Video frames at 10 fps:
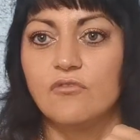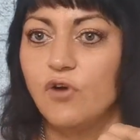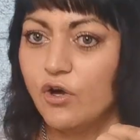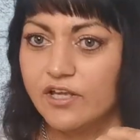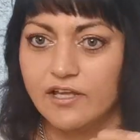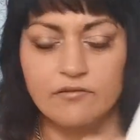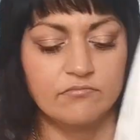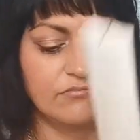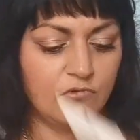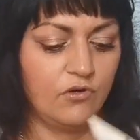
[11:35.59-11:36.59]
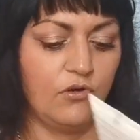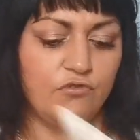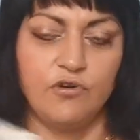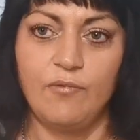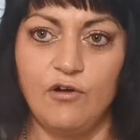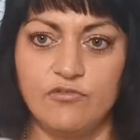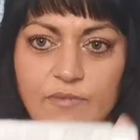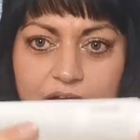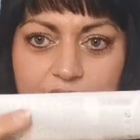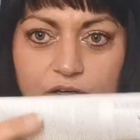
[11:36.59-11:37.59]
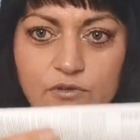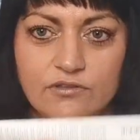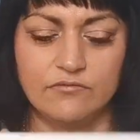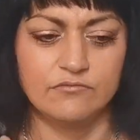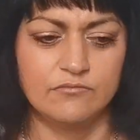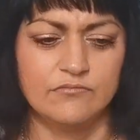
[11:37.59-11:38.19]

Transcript: War okay. Auch vom Aufmachen hier unten.